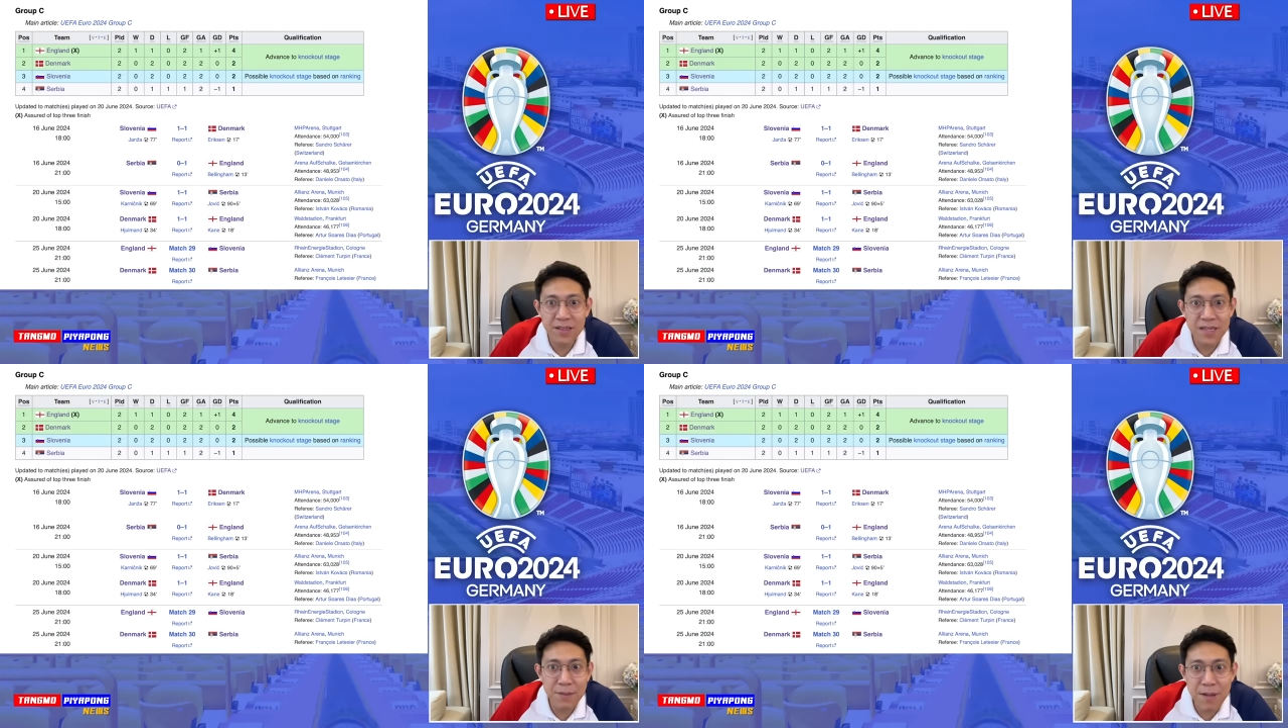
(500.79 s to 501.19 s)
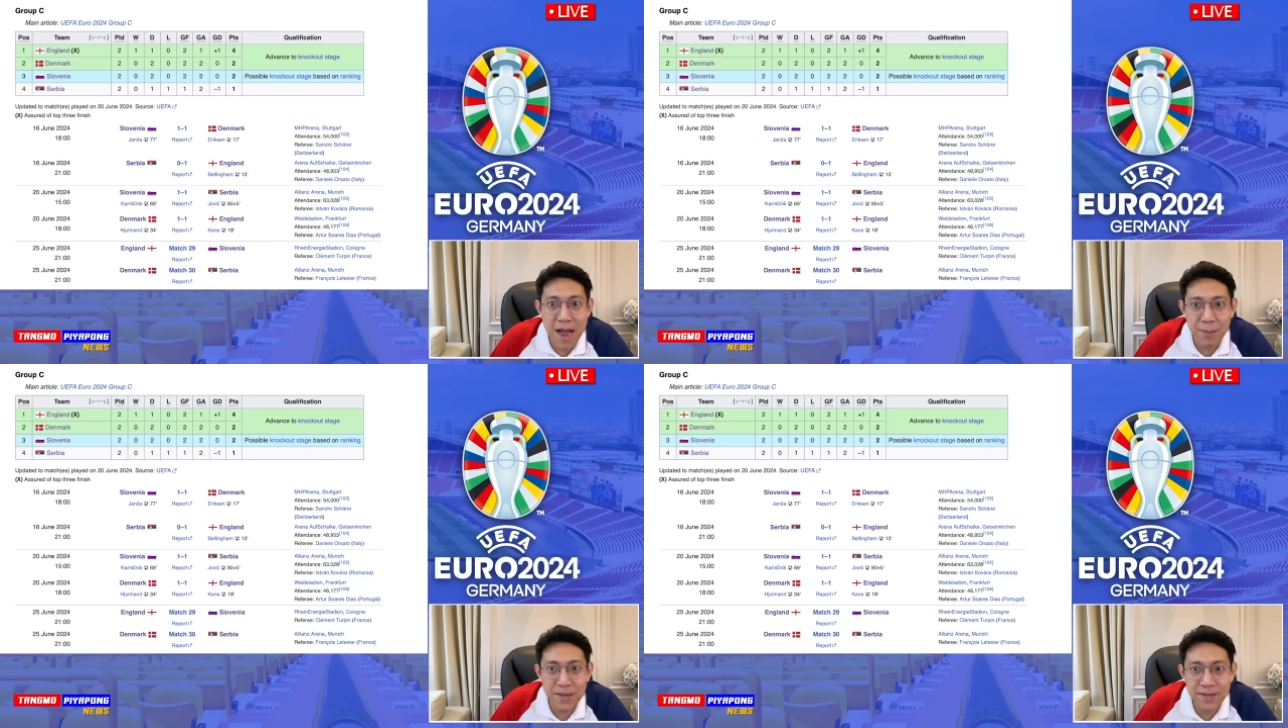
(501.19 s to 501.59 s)
เดน
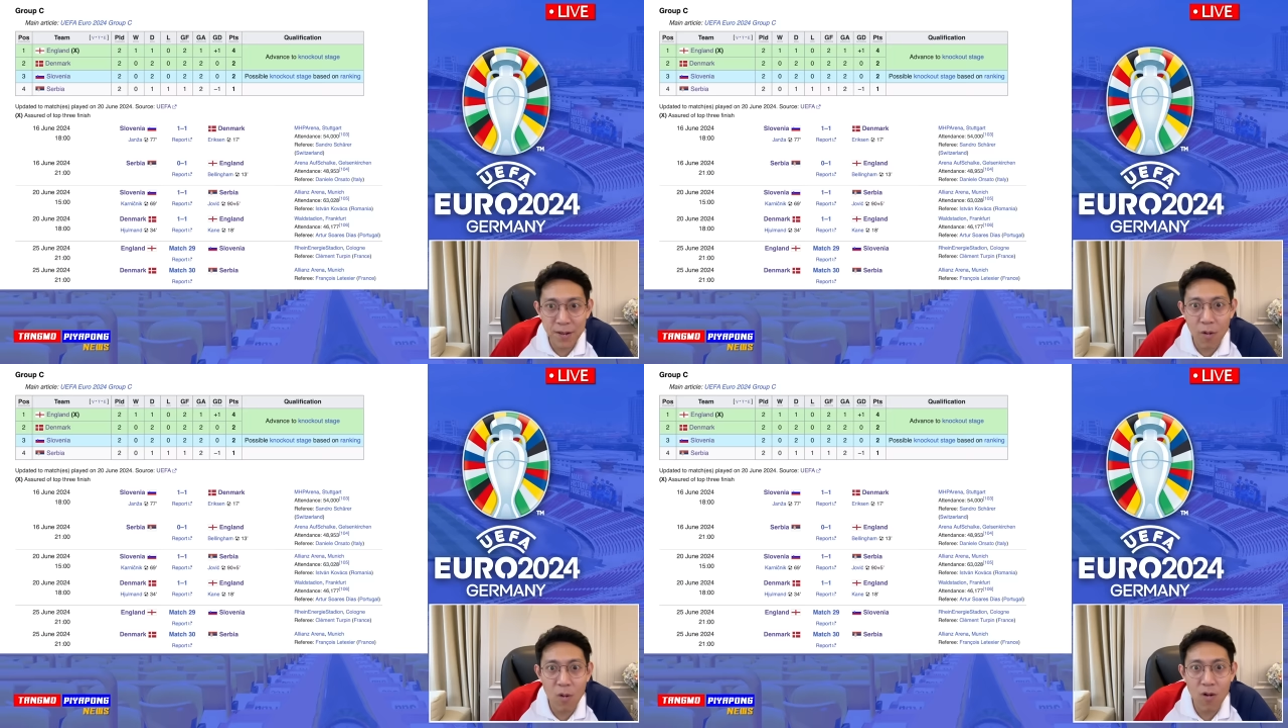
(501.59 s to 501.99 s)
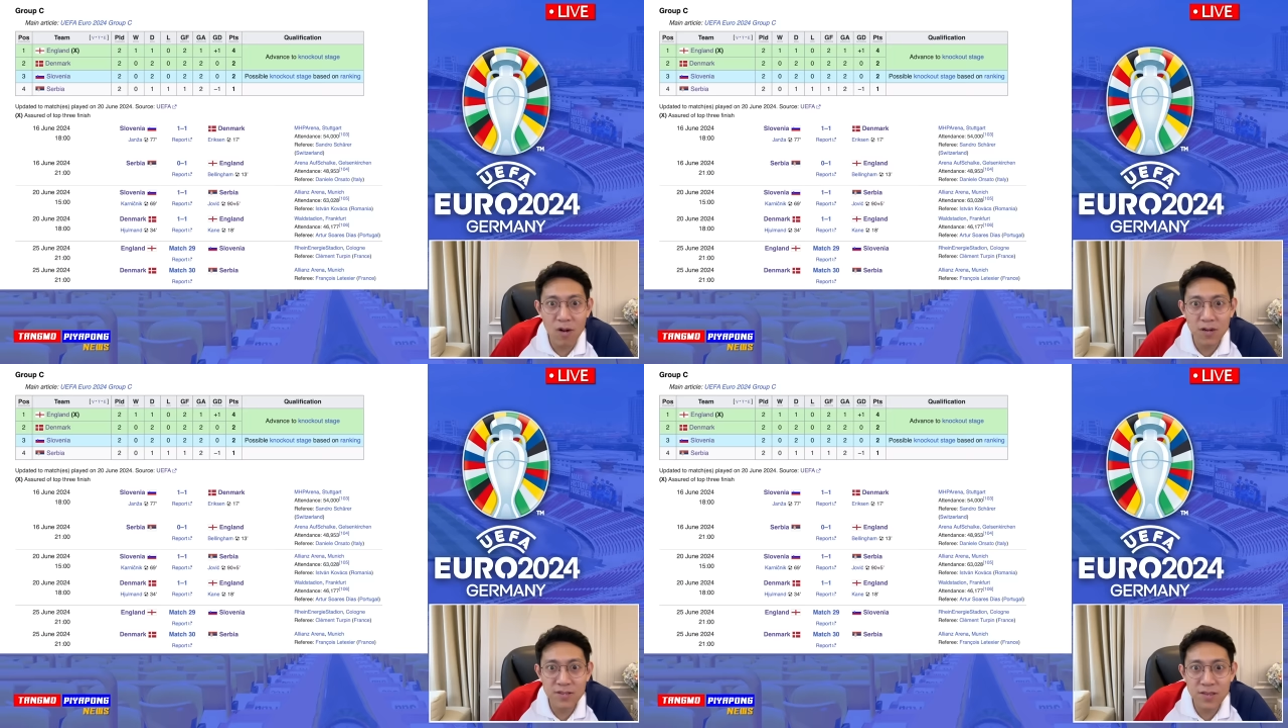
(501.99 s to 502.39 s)
มาร์กมีสอง
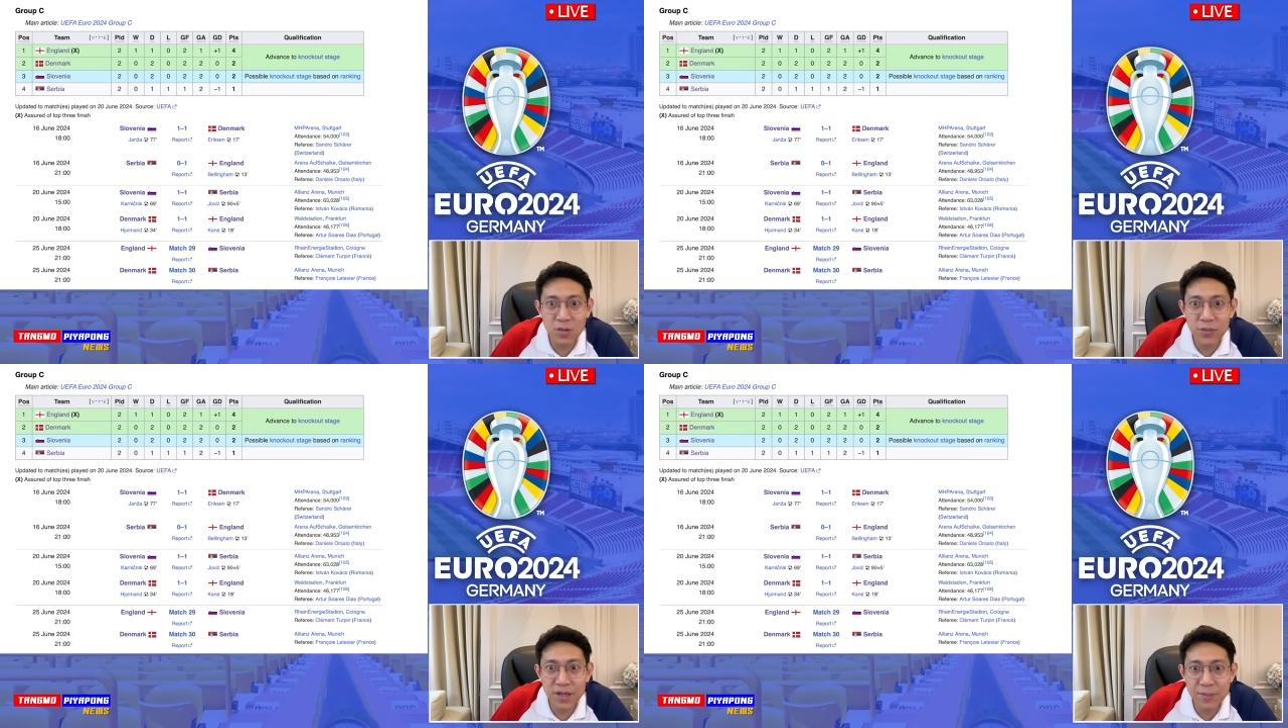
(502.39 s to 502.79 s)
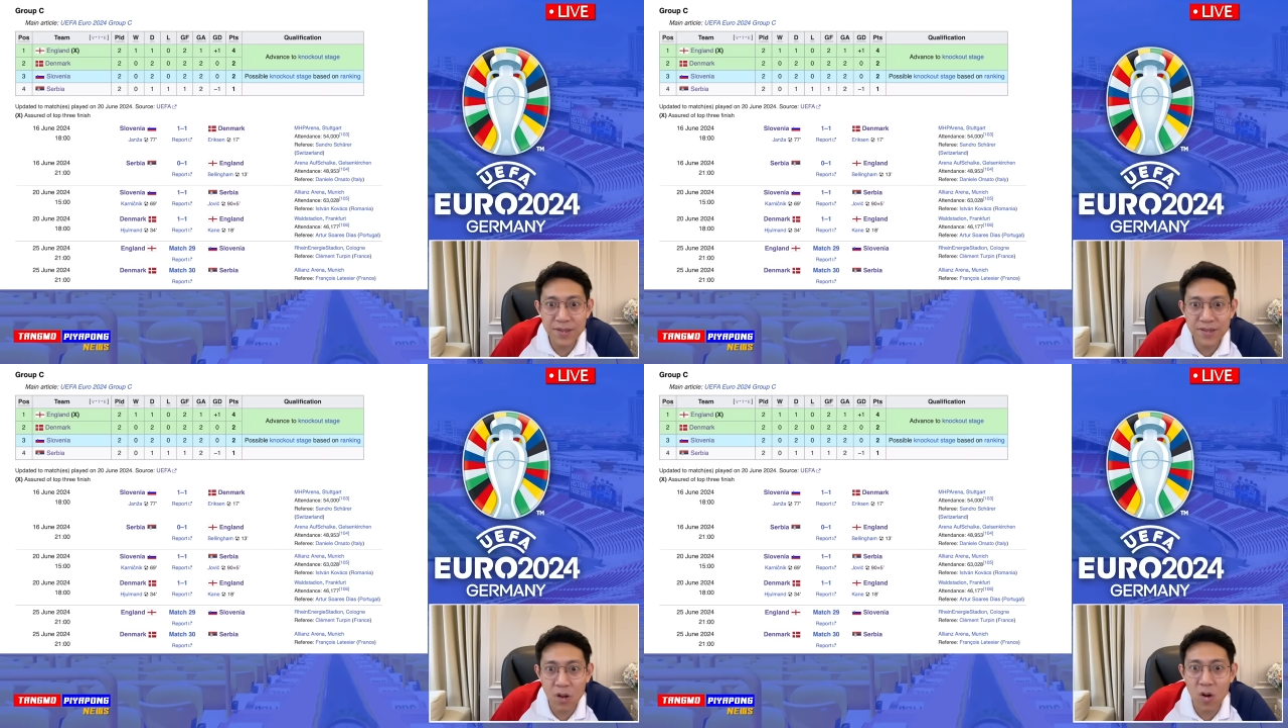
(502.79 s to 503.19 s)
สโลวีเนีย
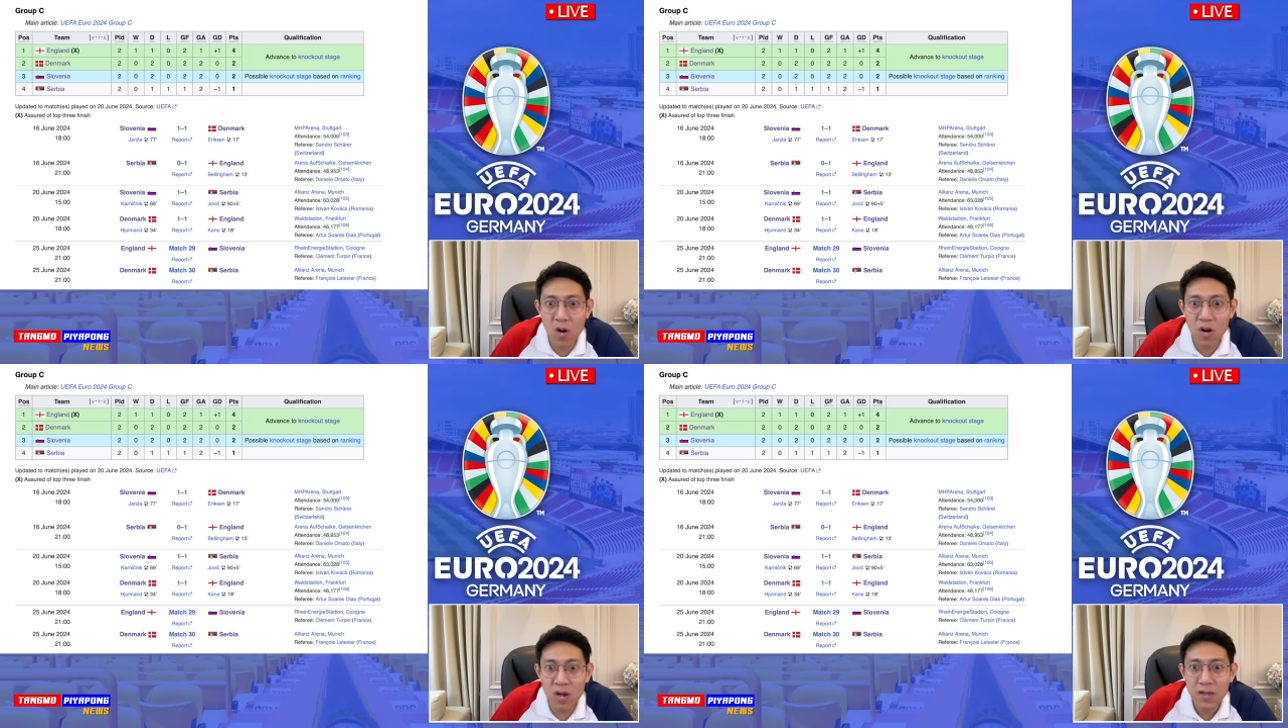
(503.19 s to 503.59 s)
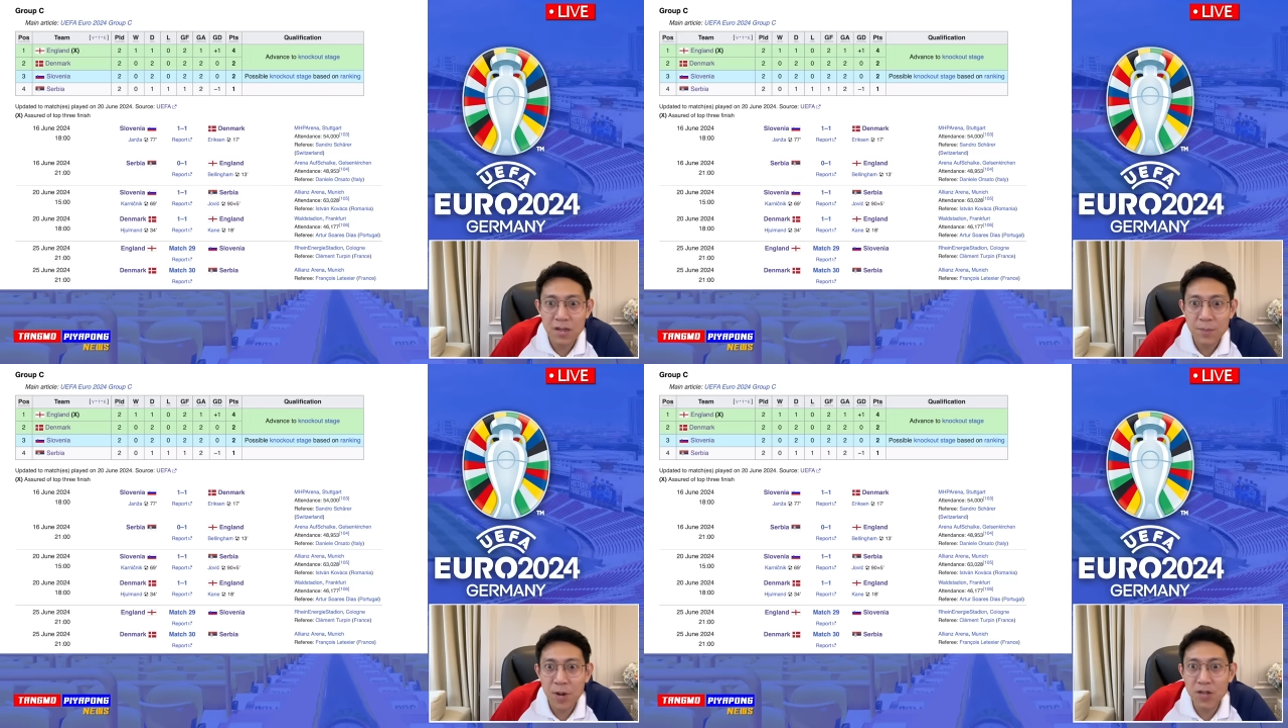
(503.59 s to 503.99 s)
มีสอง
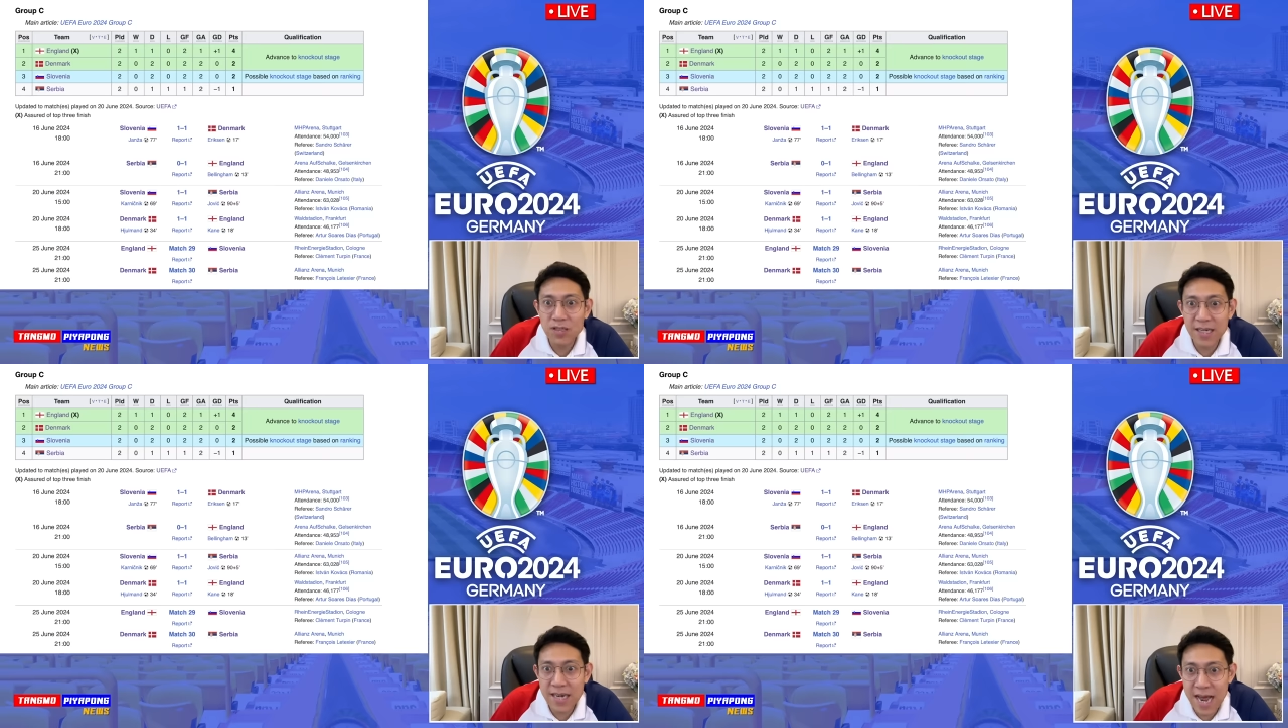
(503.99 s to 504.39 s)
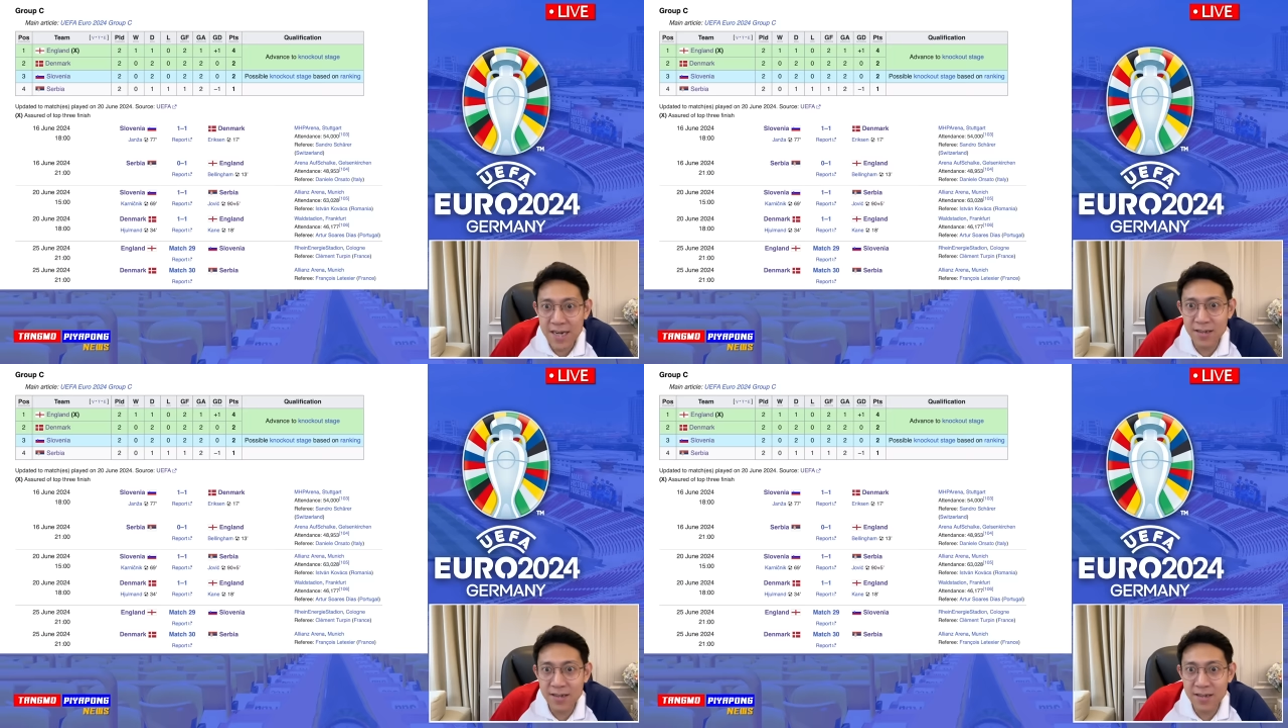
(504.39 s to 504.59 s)
เพราะฉะนั้น